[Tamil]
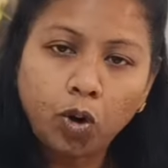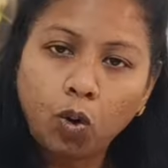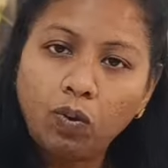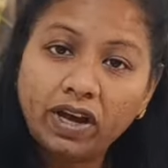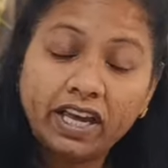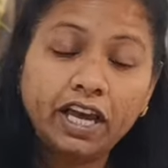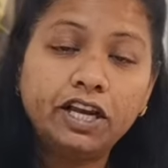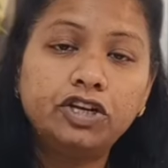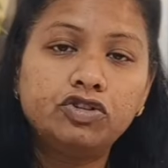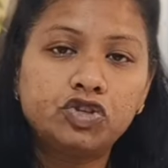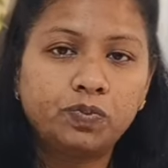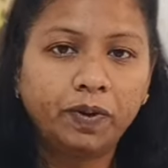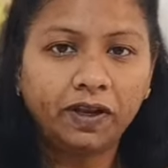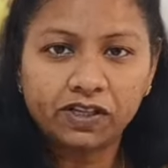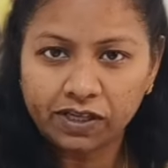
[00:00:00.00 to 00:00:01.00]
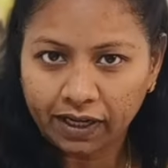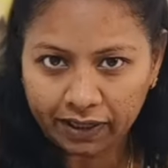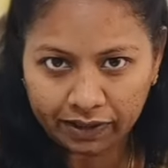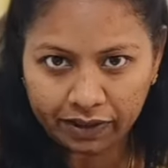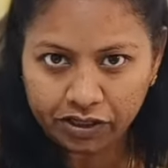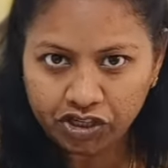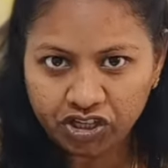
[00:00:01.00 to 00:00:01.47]
ப்ரொவகேட்டிவ் ஸ்பீச்சாக
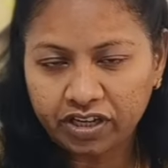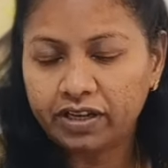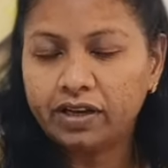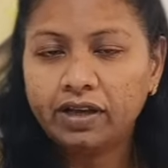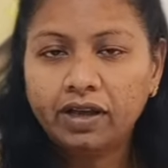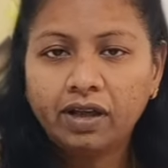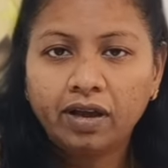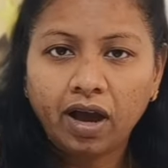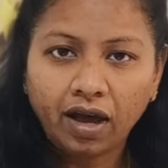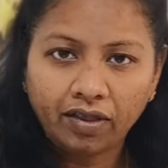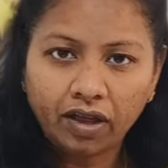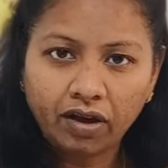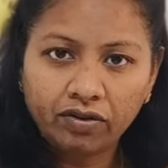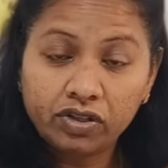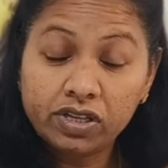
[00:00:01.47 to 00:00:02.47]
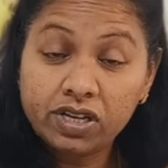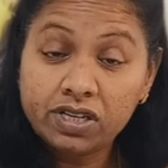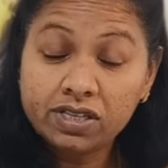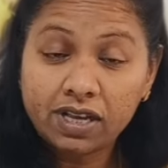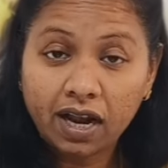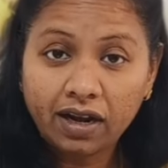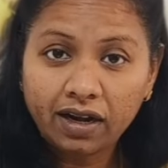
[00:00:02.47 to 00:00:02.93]
இருந்துச்சு அதாவது
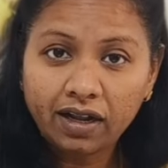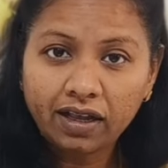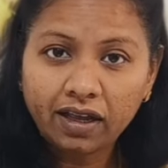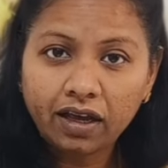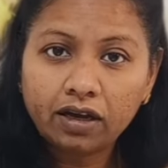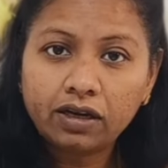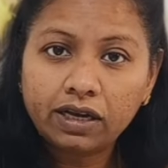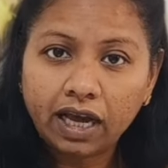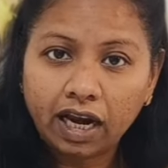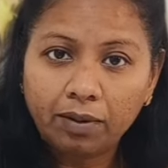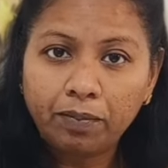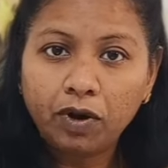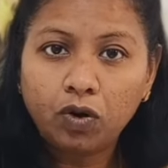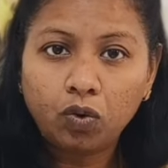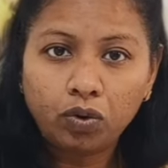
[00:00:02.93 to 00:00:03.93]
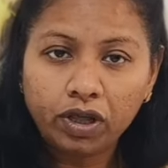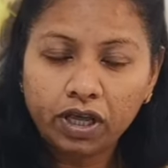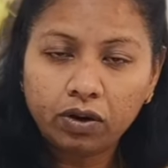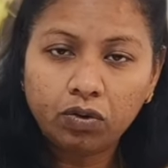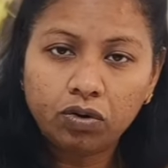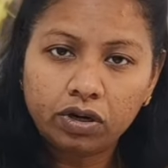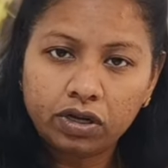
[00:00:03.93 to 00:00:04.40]
சண்டையை கிளப்பக்கூடிய
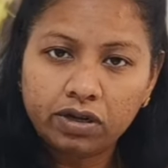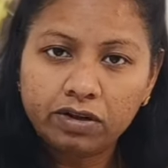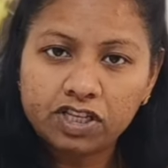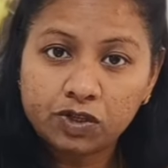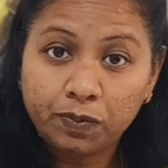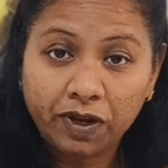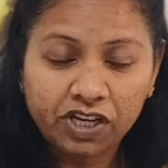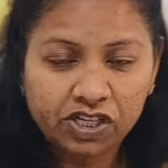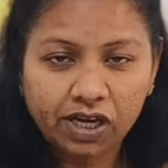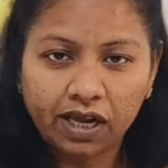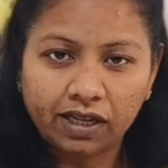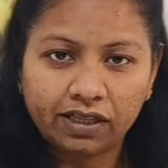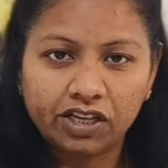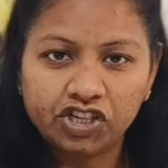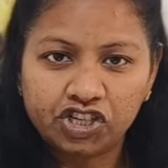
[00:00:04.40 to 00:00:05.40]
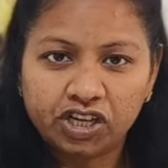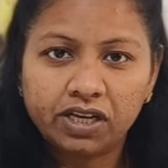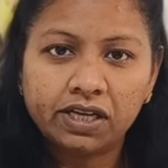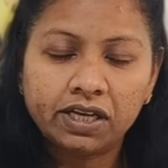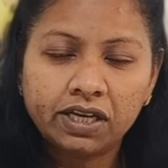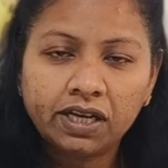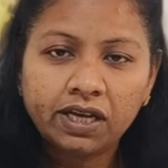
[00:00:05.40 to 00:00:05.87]
ஒரு ஸ்பீச்சாக இருந்துச்சு
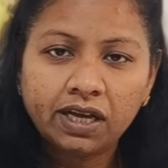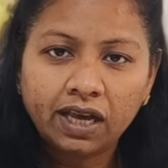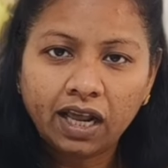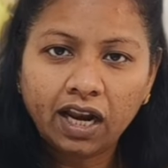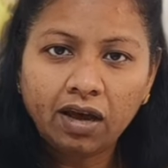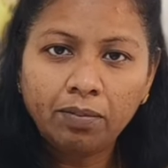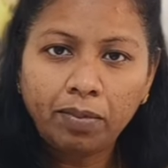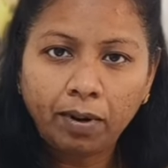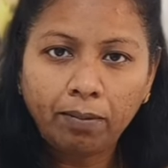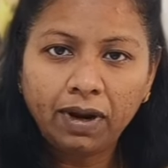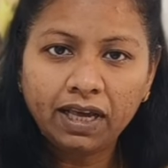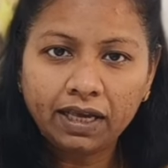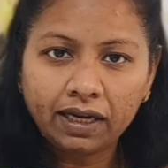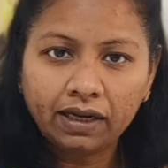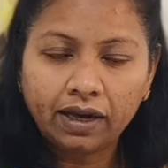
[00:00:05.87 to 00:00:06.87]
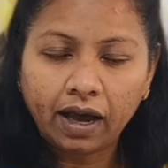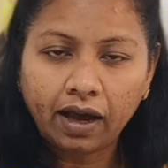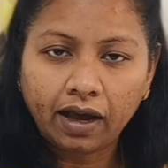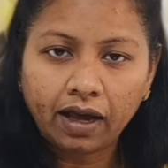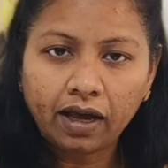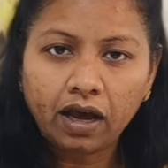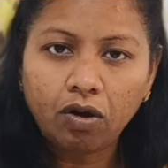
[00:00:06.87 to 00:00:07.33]
ஏன்னா பப்ளிக்
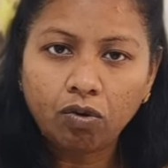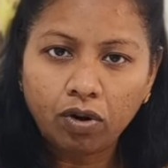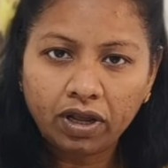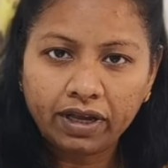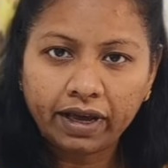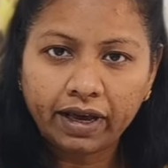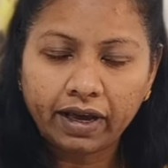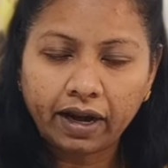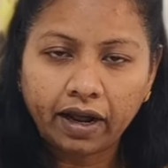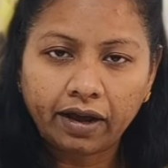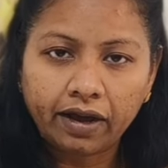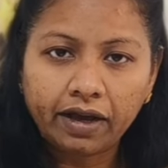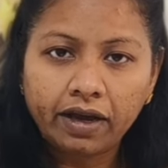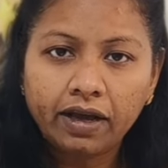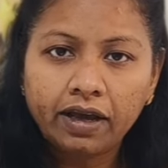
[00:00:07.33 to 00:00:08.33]
இருக்காங்க அவங்களும் கேட்குறாங்க